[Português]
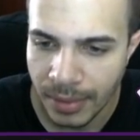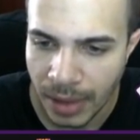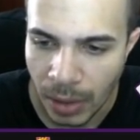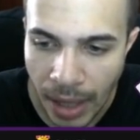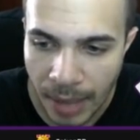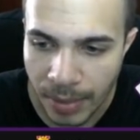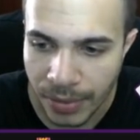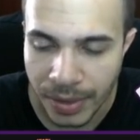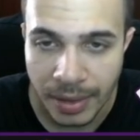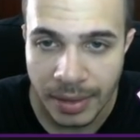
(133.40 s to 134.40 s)
Quero arma,
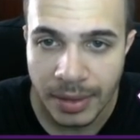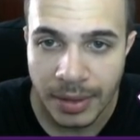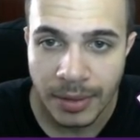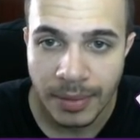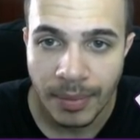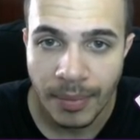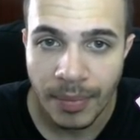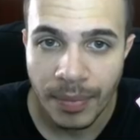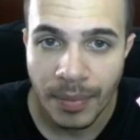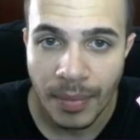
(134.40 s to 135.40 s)
fi.
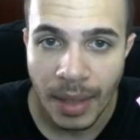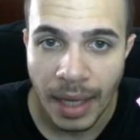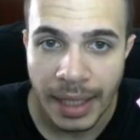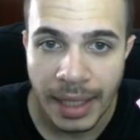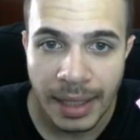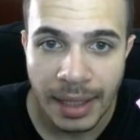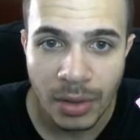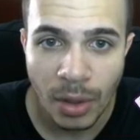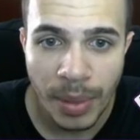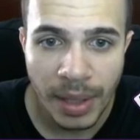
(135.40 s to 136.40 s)
Aqui, galera, eu
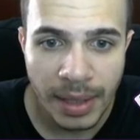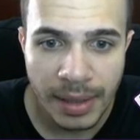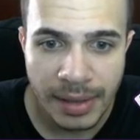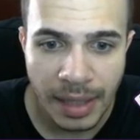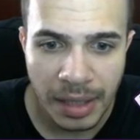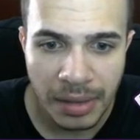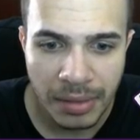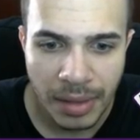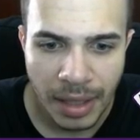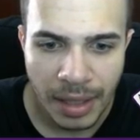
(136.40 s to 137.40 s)
tô abrindo aqui 100
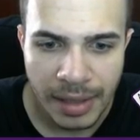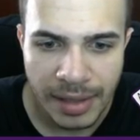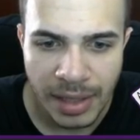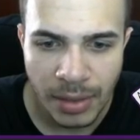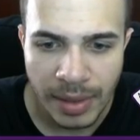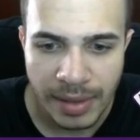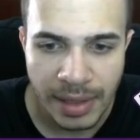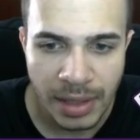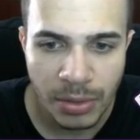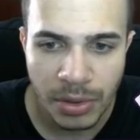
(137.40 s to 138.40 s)
de 5 em
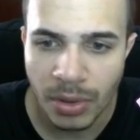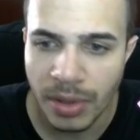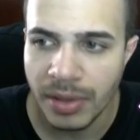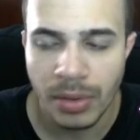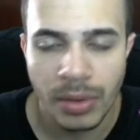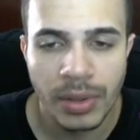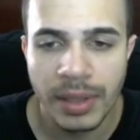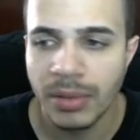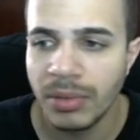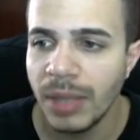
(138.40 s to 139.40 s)
5, de 2 em
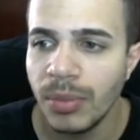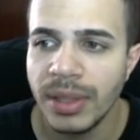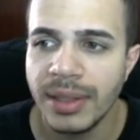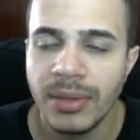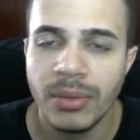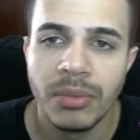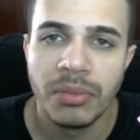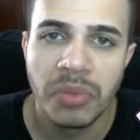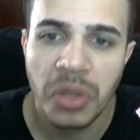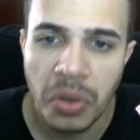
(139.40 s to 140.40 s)
2. Não tem muito, assim,
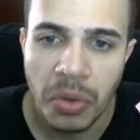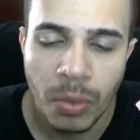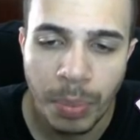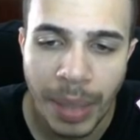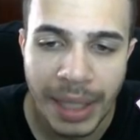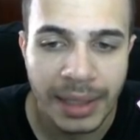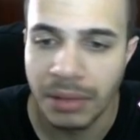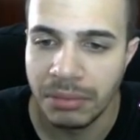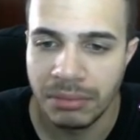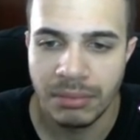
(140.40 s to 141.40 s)
um, um
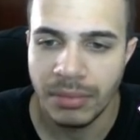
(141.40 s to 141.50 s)
padrão.